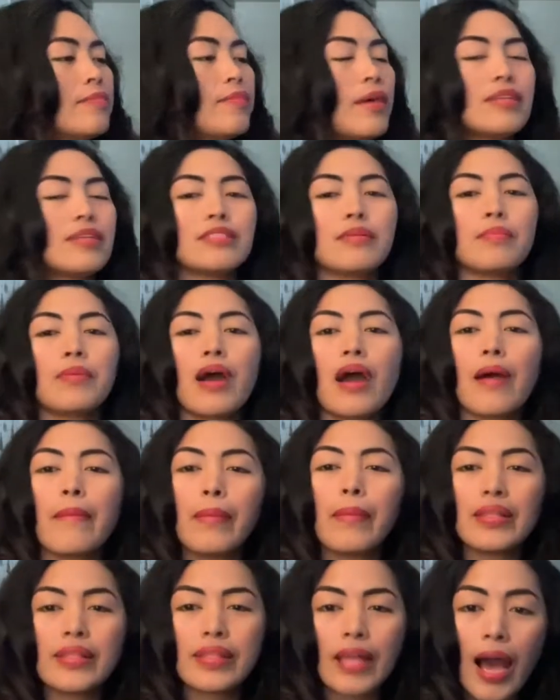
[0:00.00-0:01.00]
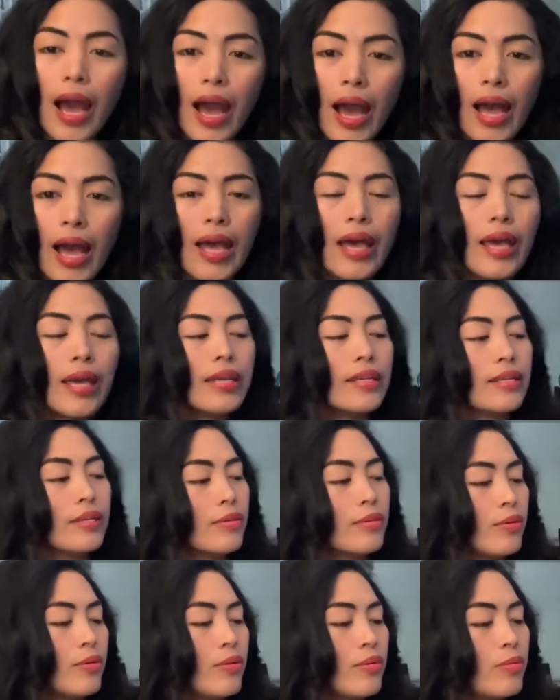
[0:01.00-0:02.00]
para sa mga kabataan,
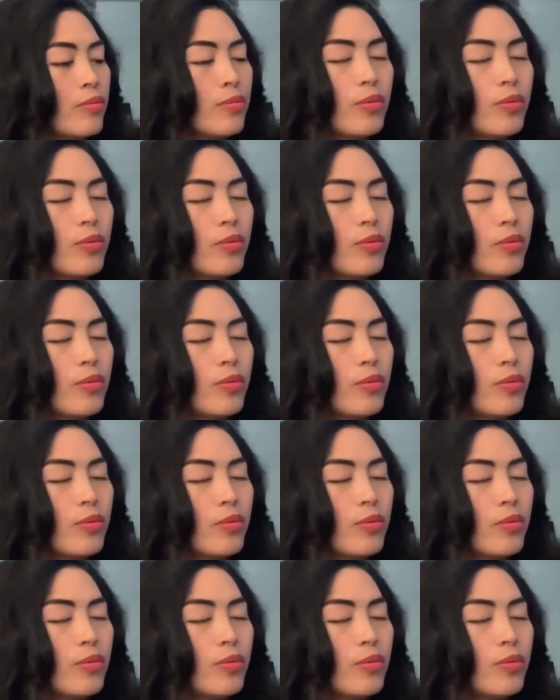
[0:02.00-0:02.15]
no?